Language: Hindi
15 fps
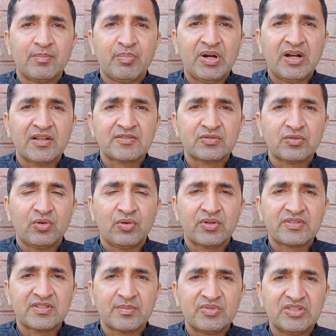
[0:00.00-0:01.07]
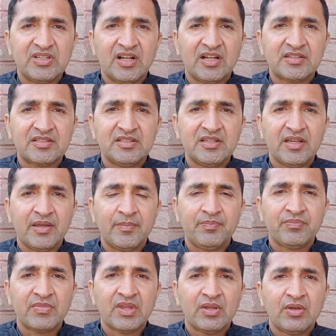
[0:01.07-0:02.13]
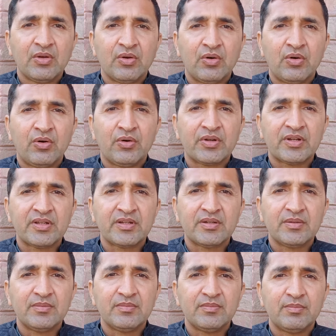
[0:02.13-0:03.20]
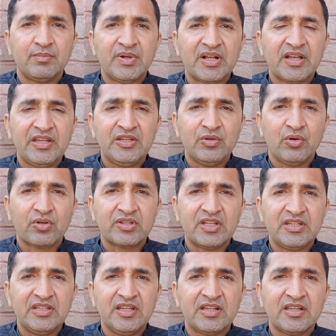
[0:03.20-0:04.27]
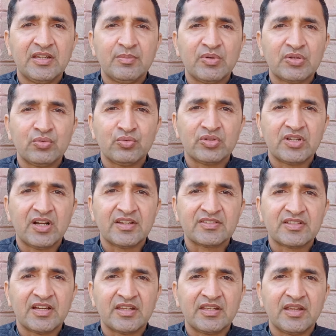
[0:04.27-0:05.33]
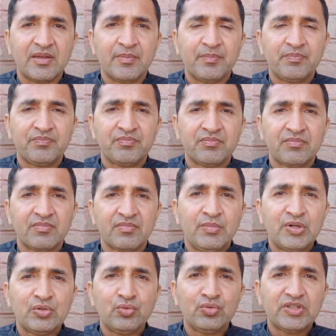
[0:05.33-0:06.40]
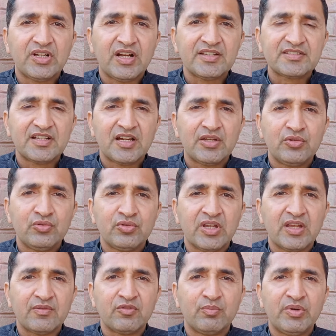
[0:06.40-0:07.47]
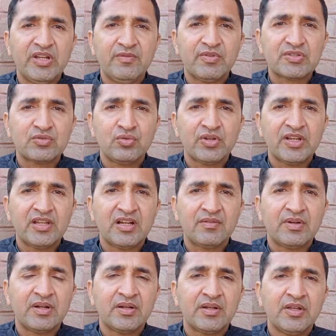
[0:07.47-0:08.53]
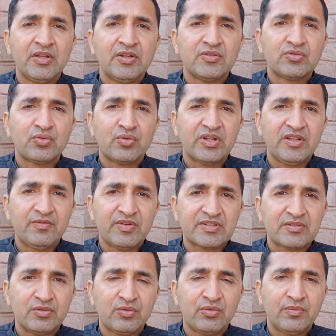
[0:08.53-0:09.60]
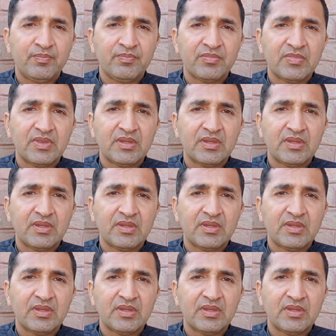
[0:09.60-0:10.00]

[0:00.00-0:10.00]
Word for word: कपास और सब्जियात की है और मकई और धनिए की मखलूत काश्तकारी है मखलूत काश्तकारी जो है वो बड़ी फसलों के अलावा छोटी फसलों